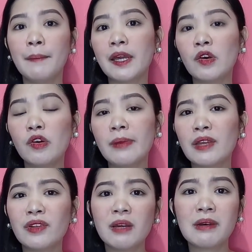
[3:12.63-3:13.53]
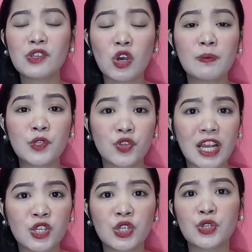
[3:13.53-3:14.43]
Pero meron namang
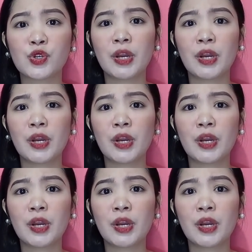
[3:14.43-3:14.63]
obstructions